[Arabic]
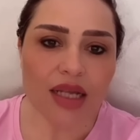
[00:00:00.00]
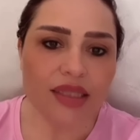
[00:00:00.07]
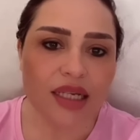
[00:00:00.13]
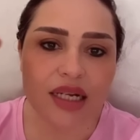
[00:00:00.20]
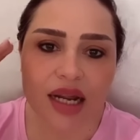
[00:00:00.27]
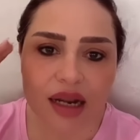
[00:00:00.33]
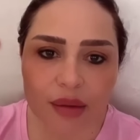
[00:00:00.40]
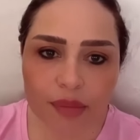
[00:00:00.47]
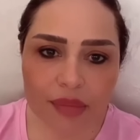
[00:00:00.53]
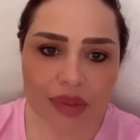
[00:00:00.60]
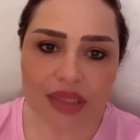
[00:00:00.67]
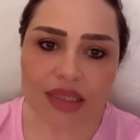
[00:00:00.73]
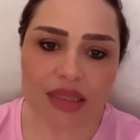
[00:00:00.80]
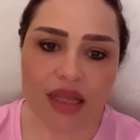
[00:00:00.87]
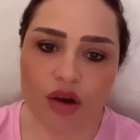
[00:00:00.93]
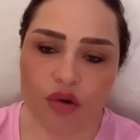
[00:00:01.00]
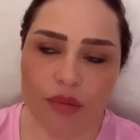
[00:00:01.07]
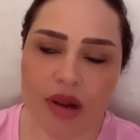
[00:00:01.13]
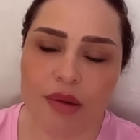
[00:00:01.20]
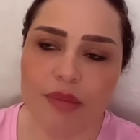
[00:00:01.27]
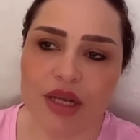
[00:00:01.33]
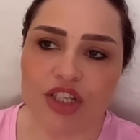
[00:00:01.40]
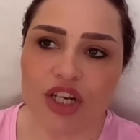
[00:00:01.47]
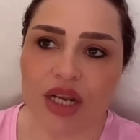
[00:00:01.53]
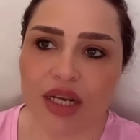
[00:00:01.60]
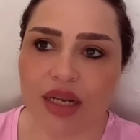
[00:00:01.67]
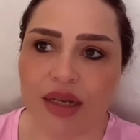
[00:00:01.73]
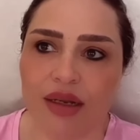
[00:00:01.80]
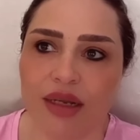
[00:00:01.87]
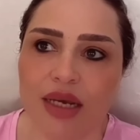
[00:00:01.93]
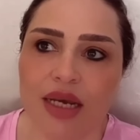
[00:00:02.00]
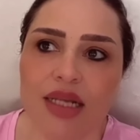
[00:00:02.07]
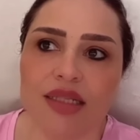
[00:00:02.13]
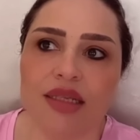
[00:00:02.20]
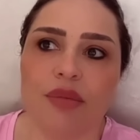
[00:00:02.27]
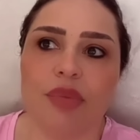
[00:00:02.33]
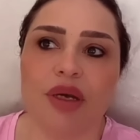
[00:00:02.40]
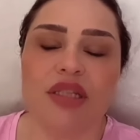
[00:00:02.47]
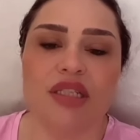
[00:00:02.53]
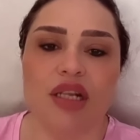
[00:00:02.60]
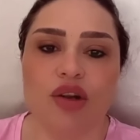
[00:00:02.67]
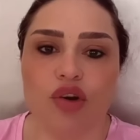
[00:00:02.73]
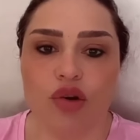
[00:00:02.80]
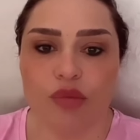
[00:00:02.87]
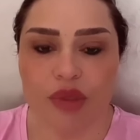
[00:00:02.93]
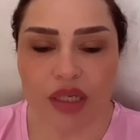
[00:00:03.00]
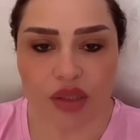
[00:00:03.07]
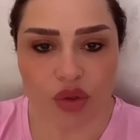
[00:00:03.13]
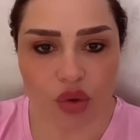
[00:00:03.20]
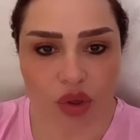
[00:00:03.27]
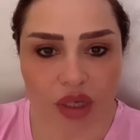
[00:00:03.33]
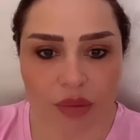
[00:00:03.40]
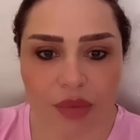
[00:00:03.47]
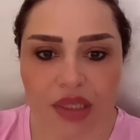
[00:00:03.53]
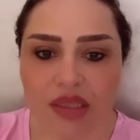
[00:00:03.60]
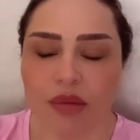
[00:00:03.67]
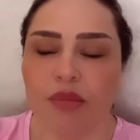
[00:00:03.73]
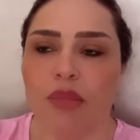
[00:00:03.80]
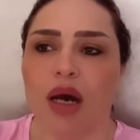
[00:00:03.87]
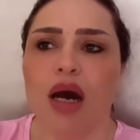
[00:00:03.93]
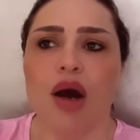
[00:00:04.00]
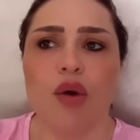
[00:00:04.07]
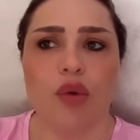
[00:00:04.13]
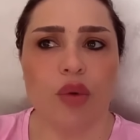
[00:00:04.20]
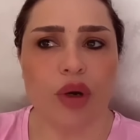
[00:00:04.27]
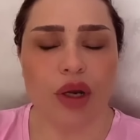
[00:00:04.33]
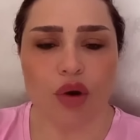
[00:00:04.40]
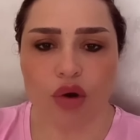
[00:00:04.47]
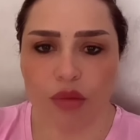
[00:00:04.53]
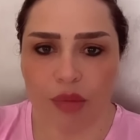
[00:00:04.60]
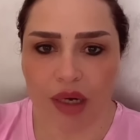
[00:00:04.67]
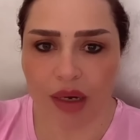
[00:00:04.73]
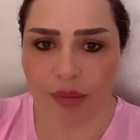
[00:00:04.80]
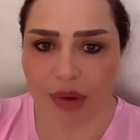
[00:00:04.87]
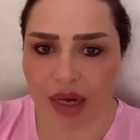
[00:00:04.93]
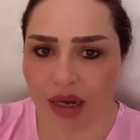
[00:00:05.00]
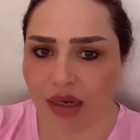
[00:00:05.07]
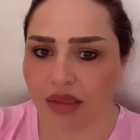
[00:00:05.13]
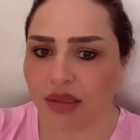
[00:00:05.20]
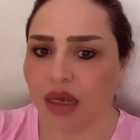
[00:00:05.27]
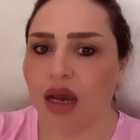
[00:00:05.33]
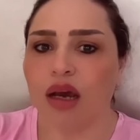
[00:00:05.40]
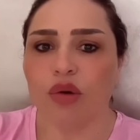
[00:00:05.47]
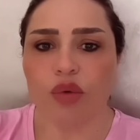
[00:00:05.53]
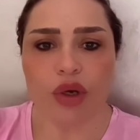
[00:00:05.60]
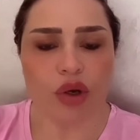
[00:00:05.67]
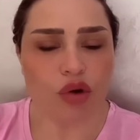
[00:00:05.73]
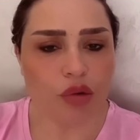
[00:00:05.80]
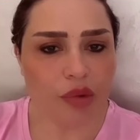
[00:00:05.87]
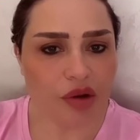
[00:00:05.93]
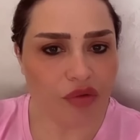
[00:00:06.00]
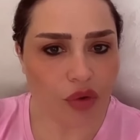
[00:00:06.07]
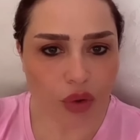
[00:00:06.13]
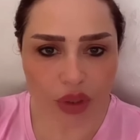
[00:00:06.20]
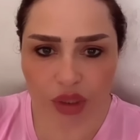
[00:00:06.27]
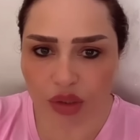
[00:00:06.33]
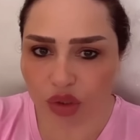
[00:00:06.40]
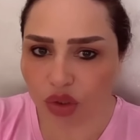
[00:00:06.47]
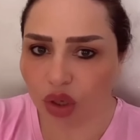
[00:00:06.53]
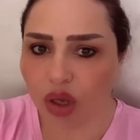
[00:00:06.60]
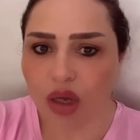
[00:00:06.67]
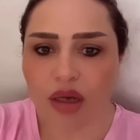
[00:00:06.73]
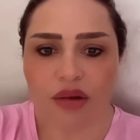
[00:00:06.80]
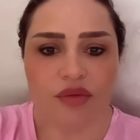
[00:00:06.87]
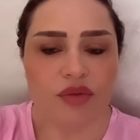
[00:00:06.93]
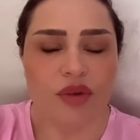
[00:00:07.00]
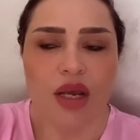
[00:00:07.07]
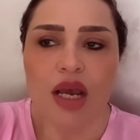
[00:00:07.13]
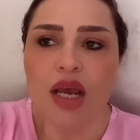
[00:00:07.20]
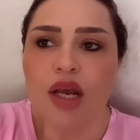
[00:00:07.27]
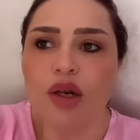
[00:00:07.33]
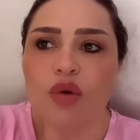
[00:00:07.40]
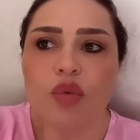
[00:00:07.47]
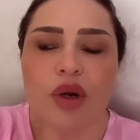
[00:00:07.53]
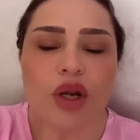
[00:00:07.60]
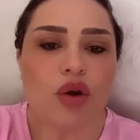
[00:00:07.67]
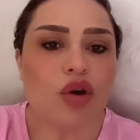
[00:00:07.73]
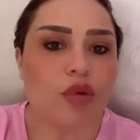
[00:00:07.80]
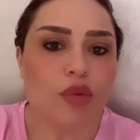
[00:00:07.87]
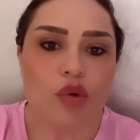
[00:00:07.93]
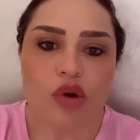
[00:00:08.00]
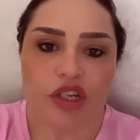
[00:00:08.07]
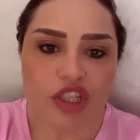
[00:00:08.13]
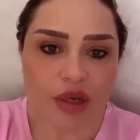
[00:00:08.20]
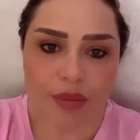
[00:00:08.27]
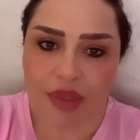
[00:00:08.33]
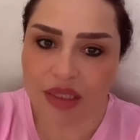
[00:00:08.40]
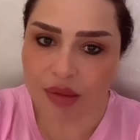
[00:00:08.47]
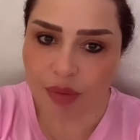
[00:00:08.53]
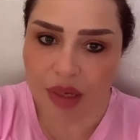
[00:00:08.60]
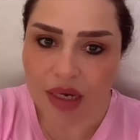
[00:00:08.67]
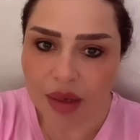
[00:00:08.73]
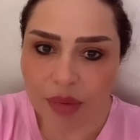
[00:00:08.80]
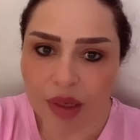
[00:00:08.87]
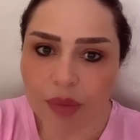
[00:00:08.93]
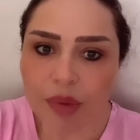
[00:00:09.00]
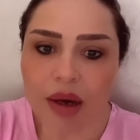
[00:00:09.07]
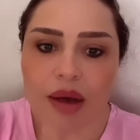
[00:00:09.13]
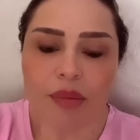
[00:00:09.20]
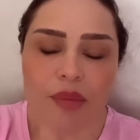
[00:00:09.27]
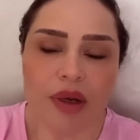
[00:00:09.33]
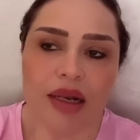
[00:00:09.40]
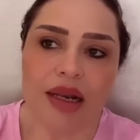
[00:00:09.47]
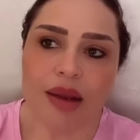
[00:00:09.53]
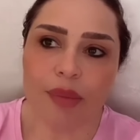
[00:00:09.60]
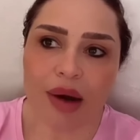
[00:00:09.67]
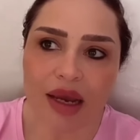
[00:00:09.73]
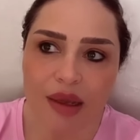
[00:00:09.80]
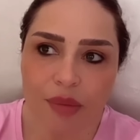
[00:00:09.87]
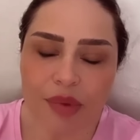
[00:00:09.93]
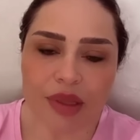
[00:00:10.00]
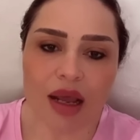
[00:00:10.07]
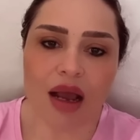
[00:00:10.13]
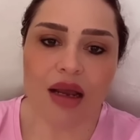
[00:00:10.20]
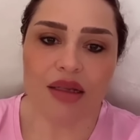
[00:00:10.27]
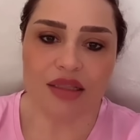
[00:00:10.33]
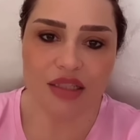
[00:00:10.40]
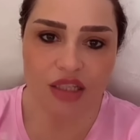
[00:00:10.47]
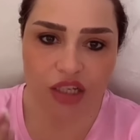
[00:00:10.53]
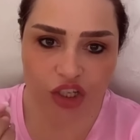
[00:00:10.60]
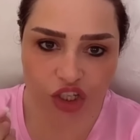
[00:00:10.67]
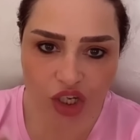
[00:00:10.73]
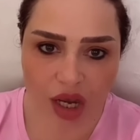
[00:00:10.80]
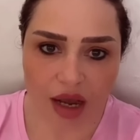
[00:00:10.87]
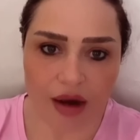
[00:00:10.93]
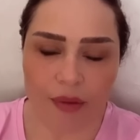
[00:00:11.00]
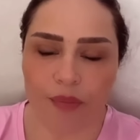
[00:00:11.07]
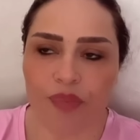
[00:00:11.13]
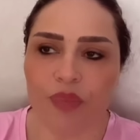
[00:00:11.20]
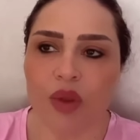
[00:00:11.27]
تنهرب من الصداع ومن المشاكل تنبغي ندير لكم دي ستوري من تما ونوريكم لي ماغازان نوريكم لي فورنيسور نوريكم كلشي بالنسبه اللي بيبغ... اللي بغى يبدا التجاره